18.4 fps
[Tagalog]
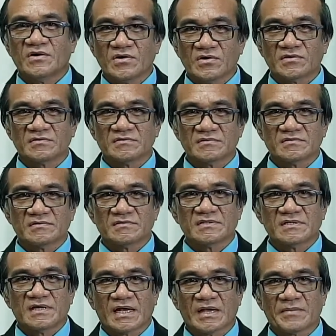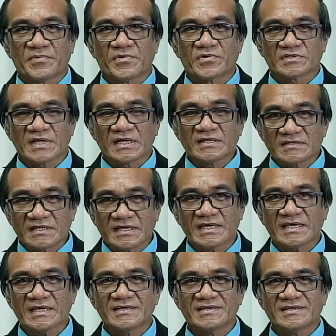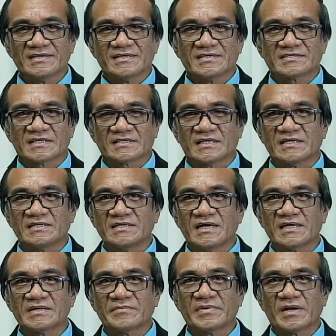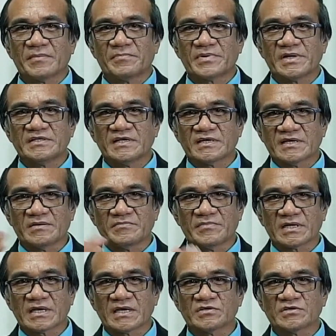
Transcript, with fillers: o ang importante sa tanan ng mga brethren,